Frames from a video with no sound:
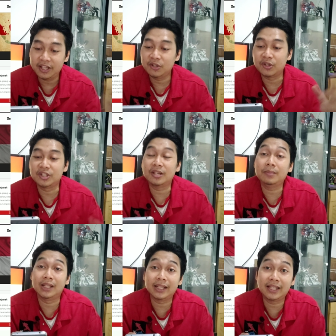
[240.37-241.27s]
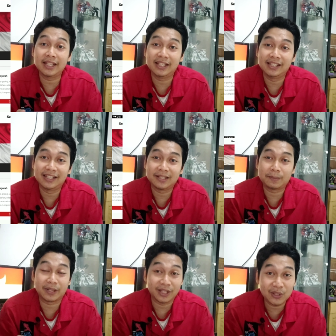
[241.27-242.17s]
Indonesia miliki.
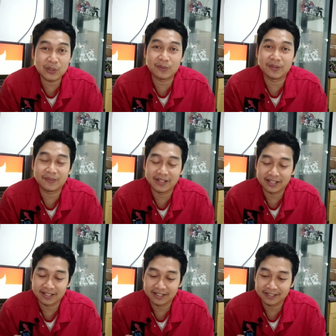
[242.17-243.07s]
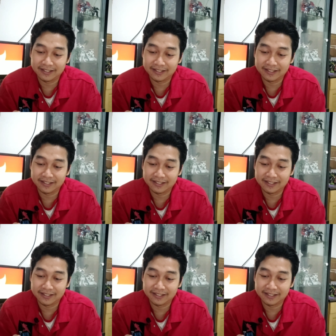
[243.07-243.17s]
Seperti itu, teman-teman.